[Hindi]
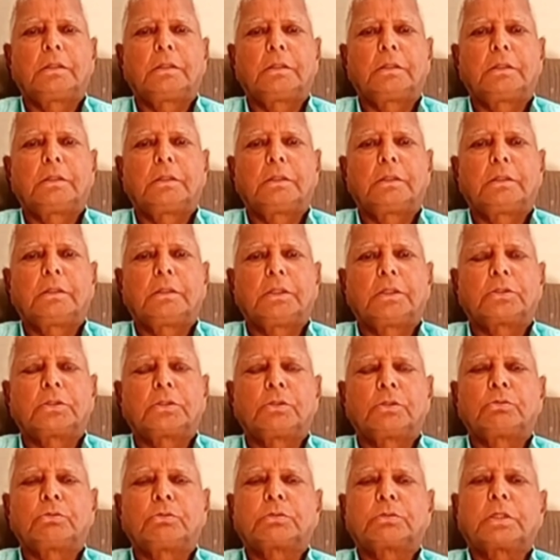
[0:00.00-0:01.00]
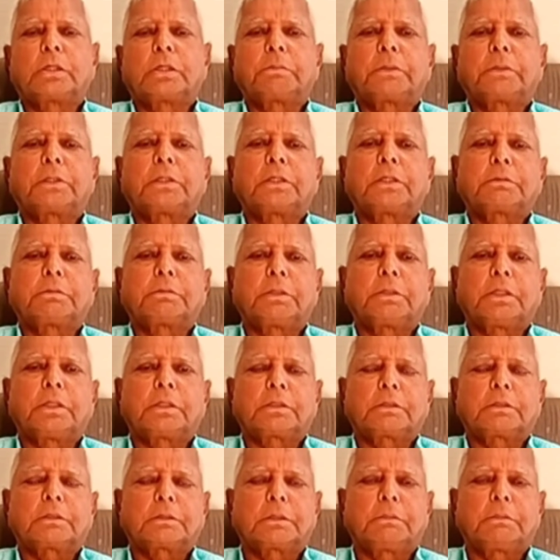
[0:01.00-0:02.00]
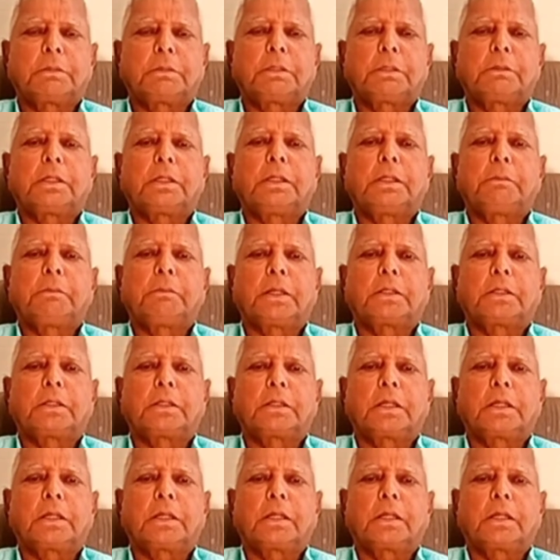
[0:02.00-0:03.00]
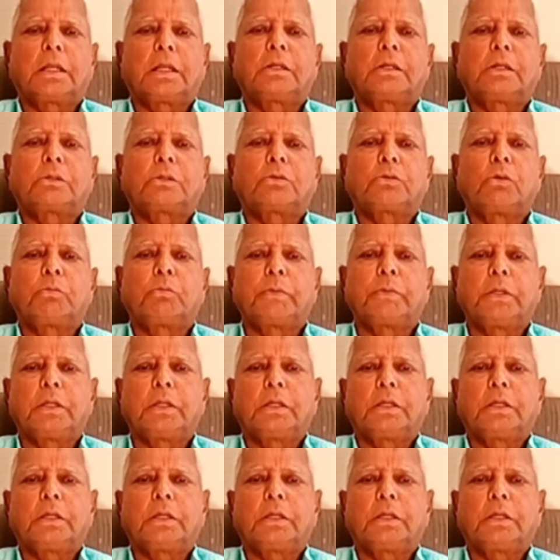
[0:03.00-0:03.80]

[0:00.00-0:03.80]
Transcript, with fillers: जैसे उत्तर प्रदेश में समाजवादी पार्टी का लाल टोपी है